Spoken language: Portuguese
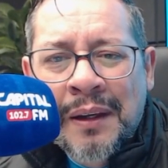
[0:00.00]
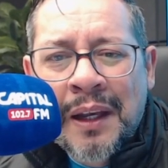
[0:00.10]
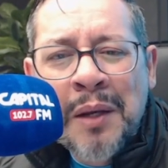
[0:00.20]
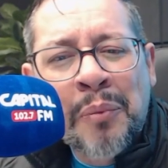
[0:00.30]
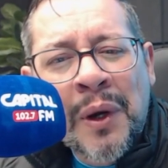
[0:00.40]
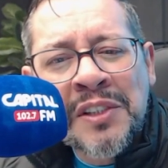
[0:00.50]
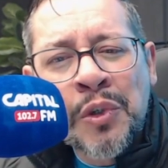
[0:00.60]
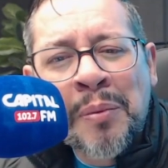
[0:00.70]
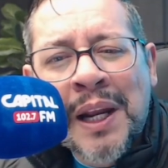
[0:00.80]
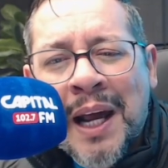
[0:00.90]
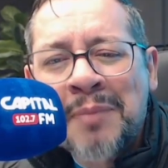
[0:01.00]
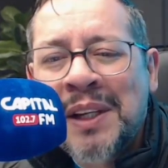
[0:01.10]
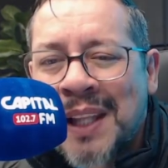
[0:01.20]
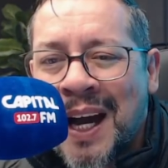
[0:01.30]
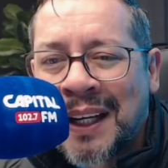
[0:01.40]
ele pode operar
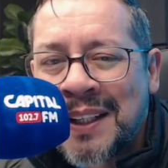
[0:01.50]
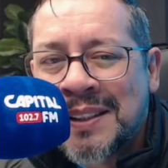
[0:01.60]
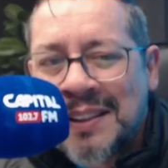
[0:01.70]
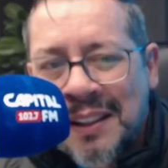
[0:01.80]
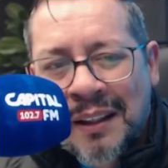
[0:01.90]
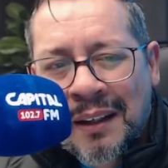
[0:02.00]
milagres.